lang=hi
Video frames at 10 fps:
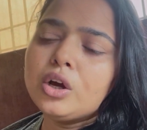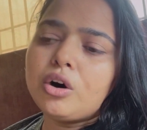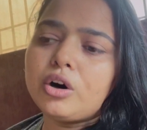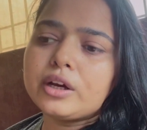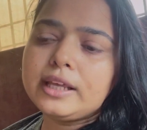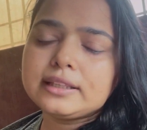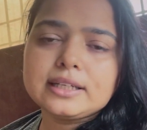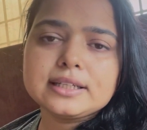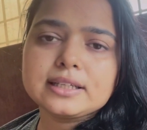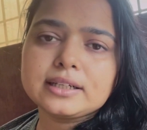और एक
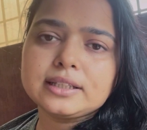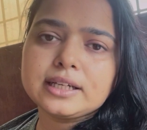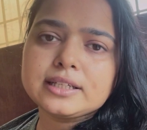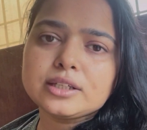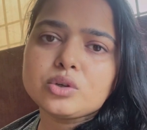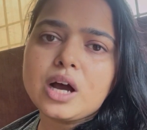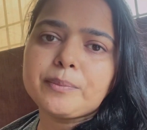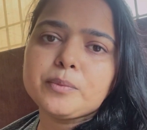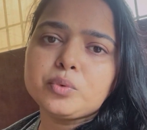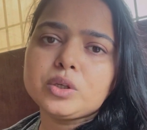तरीके से अगर देखा जाए तो
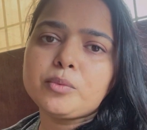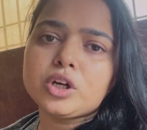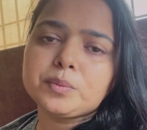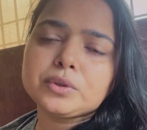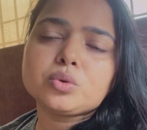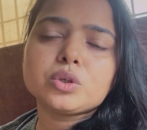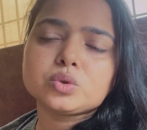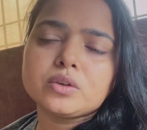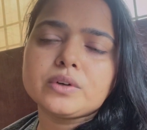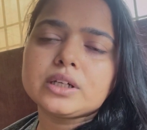आपने पूरी बॉडी पे थोड़ा
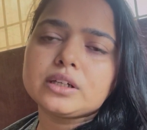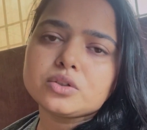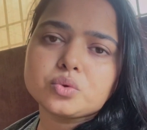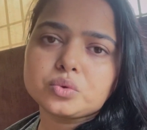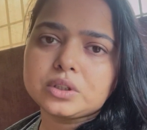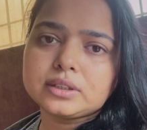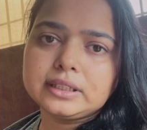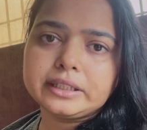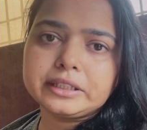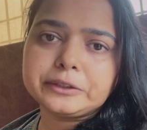थोड़ा वर्क करना शुरू कर
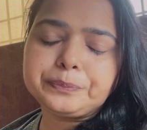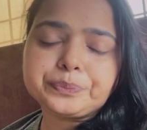दिया है